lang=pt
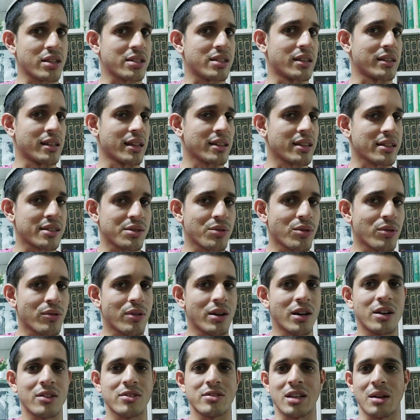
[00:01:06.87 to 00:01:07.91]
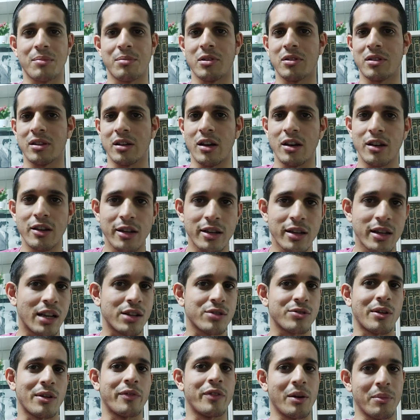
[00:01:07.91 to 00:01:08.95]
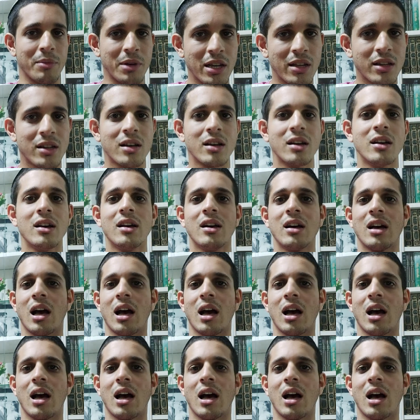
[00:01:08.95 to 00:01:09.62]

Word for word: 75 anos, abandona a sua família,